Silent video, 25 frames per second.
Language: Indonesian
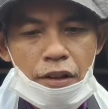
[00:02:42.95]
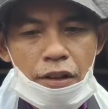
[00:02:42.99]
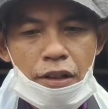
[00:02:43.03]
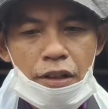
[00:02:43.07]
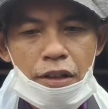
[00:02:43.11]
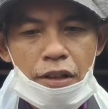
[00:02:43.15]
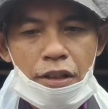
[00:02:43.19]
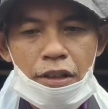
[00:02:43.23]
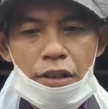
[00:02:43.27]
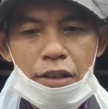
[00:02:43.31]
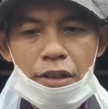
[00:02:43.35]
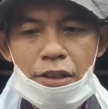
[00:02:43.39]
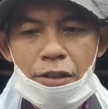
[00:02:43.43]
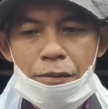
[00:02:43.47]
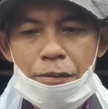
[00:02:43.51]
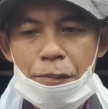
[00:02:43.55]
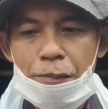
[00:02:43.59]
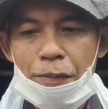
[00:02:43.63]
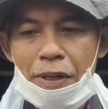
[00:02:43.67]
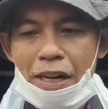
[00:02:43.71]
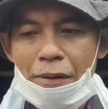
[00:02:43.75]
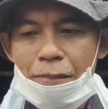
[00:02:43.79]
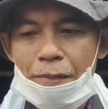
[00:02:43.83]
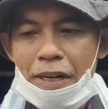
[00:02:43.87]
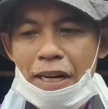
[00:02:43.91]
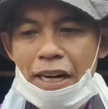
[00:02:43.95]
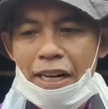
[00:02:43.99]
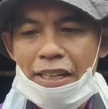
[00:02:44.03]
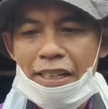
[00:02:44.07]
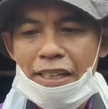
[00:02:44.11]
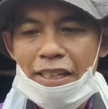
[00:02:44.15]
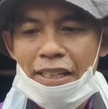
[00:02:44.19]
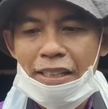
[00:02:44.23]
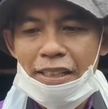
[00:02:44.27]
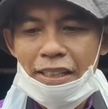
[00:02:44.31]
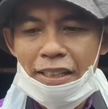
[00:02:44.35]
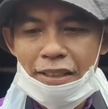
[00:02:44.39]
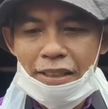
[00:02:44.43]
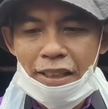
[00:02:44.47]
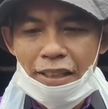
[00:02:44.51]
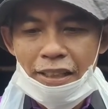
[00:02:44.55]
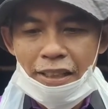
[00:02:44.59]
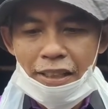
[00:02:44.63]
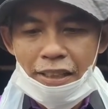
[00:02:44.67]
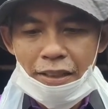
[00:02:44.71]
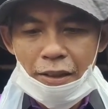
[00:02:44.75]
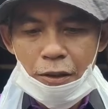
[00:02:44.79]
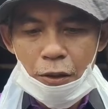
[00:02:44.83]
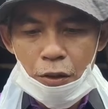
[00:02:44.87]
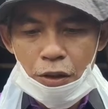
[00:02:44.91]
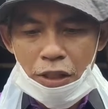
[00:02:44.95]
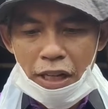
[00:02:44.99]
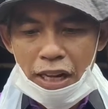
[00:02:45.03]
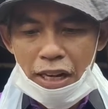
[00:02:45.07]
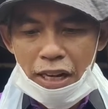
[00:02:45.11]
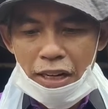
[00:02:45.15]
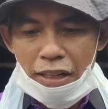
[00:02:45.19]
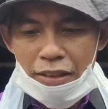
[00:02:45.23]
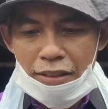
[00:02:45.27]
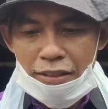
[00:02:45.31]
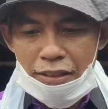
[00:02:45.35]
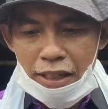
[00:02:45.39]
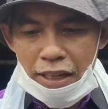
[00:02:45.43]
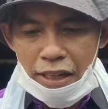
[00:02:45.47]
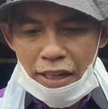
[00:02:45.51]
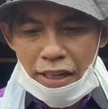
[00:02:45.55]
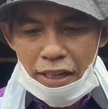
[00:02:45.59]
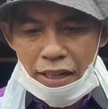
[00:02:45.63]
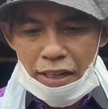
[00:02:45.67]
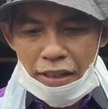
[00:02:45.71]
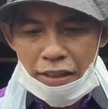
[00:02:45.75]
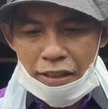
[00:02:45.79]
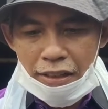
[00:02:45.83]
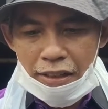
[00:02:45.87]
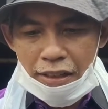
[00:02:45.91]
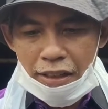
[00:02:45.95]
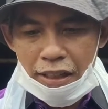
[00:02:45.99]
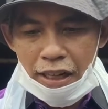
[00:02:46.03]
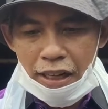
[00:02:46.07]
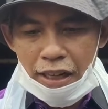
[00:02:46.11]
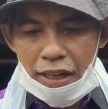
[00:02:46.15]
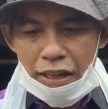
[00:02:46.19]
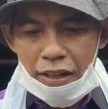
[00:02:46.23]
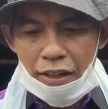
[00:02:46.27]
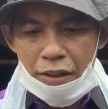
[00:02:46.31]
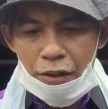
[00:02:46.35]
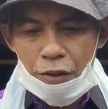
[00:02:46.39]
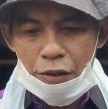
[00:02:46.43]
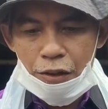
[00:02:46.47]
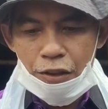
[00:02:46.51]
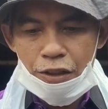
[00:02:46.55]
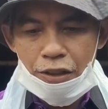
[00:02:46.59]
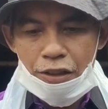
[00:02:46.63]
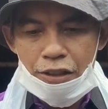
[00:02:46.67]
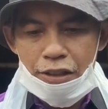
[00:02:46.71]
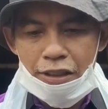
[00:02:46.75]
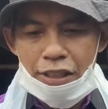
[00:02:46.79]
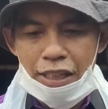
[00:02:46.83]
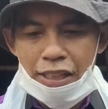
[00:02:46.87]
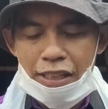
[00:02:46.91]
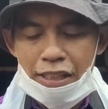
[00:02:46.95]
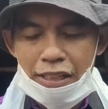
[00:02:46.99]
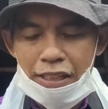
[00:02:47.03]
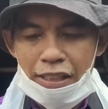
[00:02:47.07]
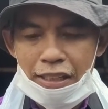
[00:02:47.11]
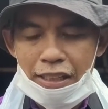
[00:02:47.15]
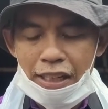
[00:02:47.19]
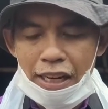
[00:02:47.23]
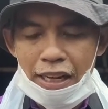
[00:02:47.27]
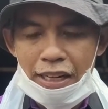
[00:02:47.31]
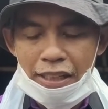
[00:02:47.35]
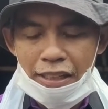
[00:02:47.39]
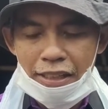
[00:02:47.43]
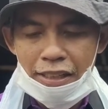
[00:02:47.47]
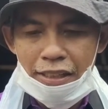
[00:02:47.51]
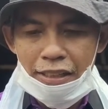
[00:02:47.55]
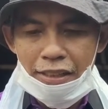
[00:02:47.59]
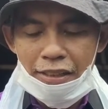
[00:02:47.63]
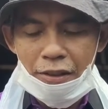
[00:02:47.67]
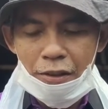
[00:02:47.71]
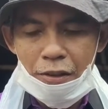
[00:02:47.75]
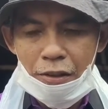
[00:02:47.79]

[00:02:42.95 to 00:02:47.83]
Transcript: Uh, eh, di beberapa hari ini jadi totalnya kalau dari hari